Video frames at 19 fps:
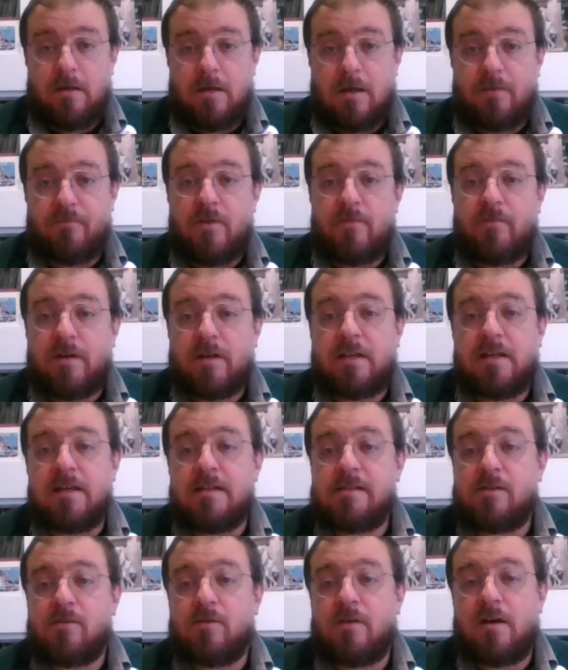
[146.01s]
aveva
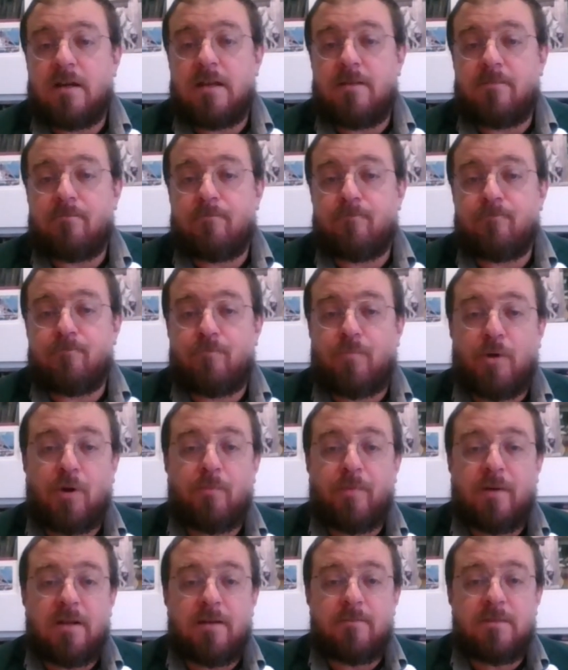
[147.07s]
chiesto ai
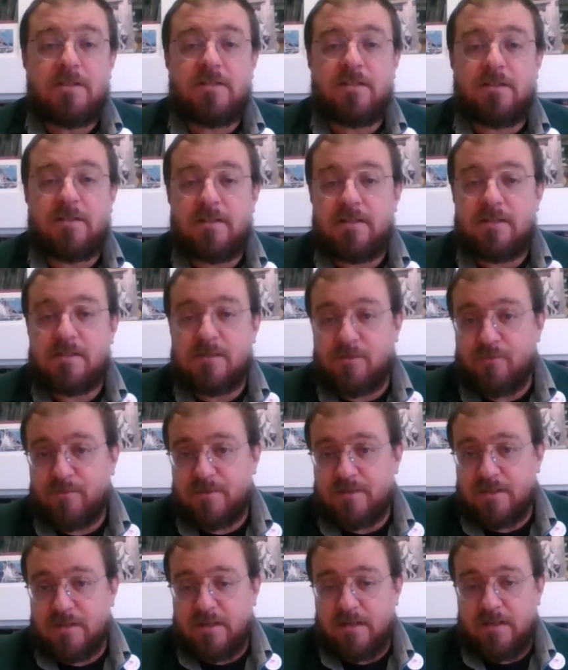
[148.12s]
propri amici di
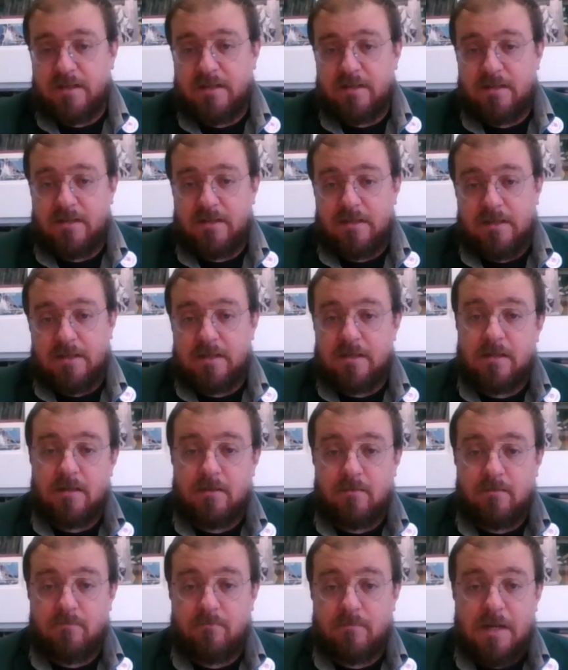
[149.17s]
distruggere il
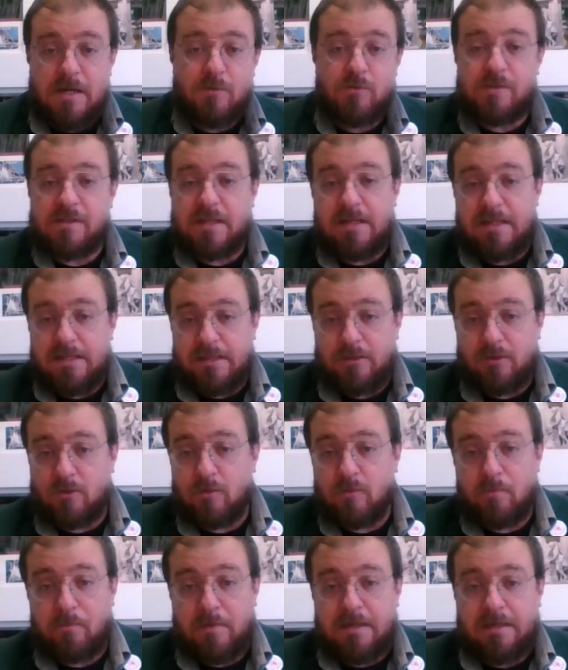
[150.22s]

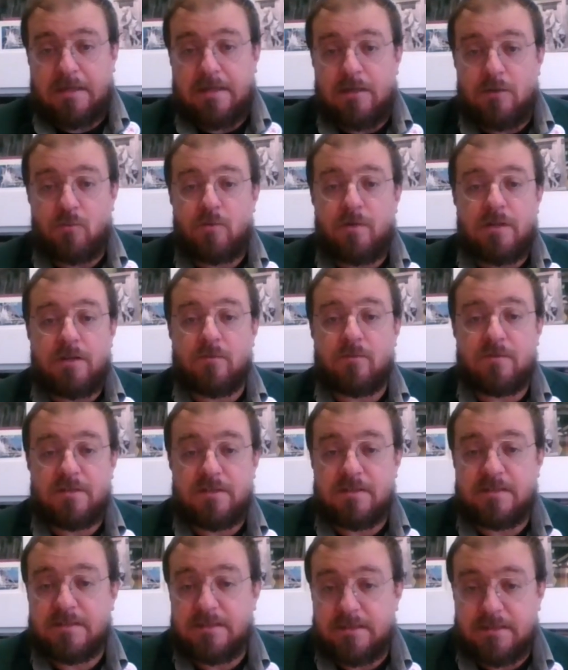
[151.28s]
manoscritto perché lui non
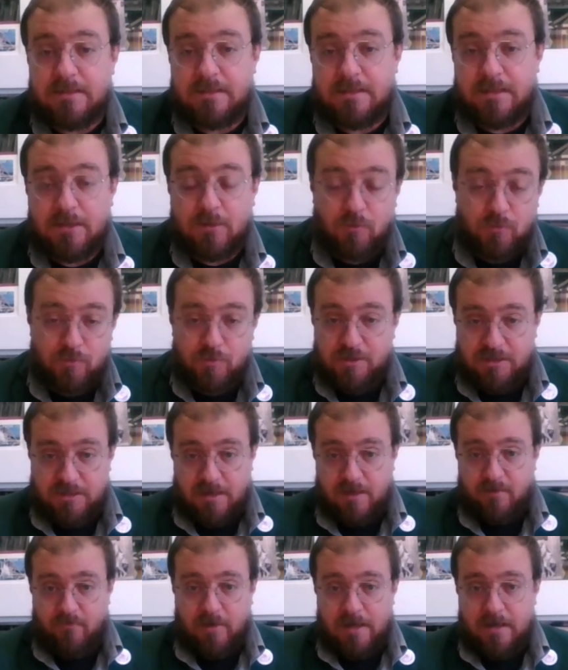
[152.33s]
ci si
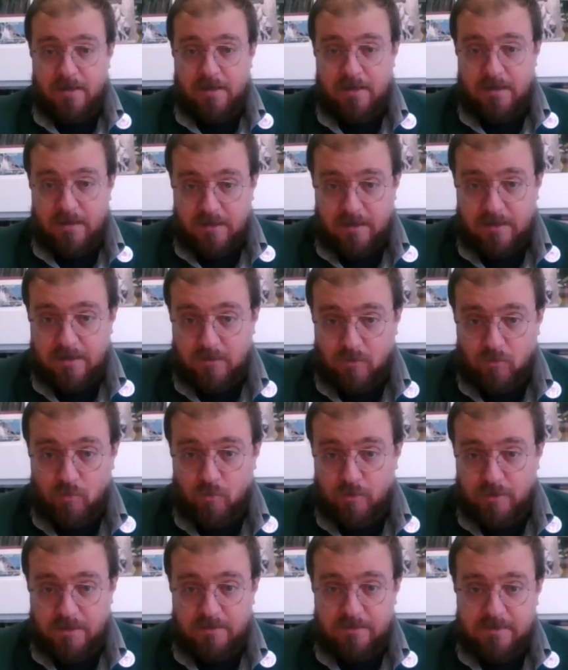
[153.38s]
riconosceva, era
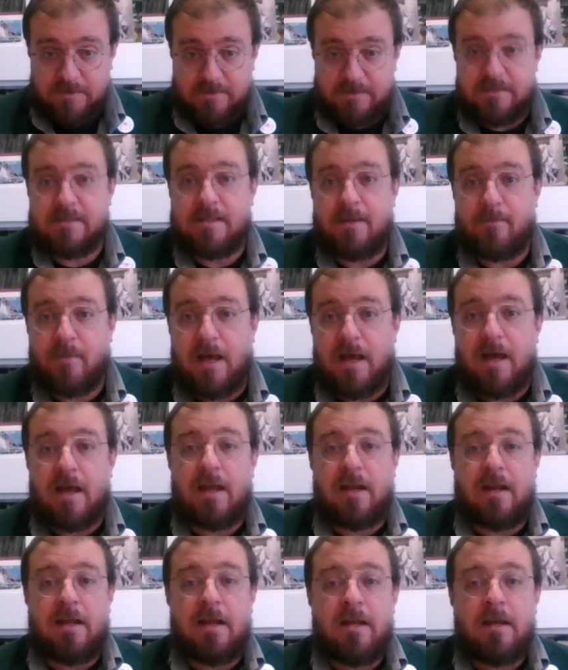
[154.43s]
ancora da
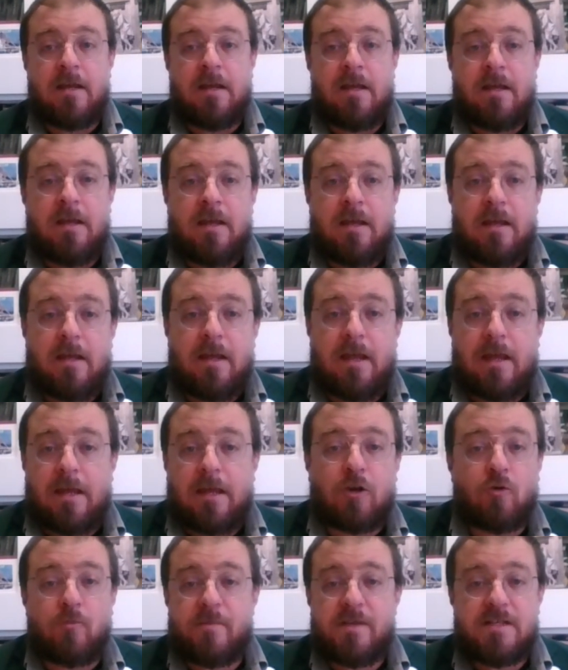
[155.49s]
sistemare.
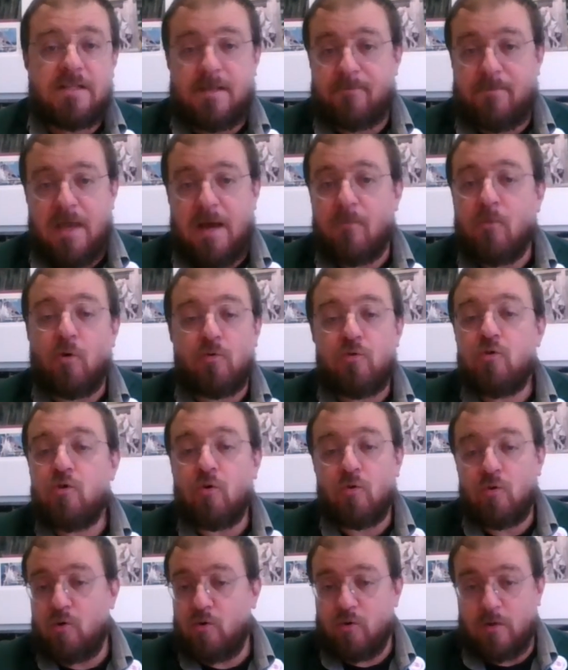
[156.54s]
E come sappiamo
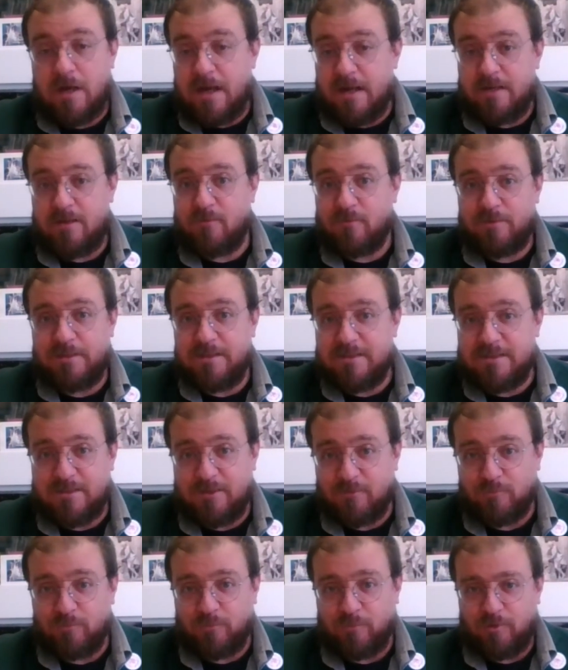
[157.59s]
non lo hanno
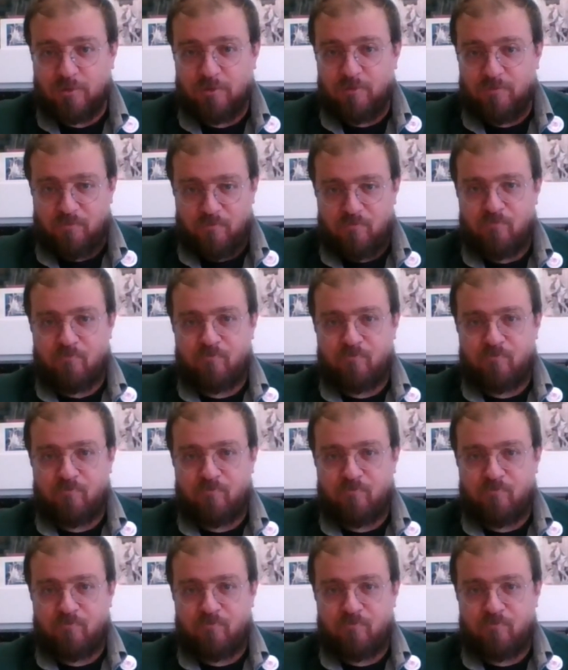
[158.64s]
distrutto.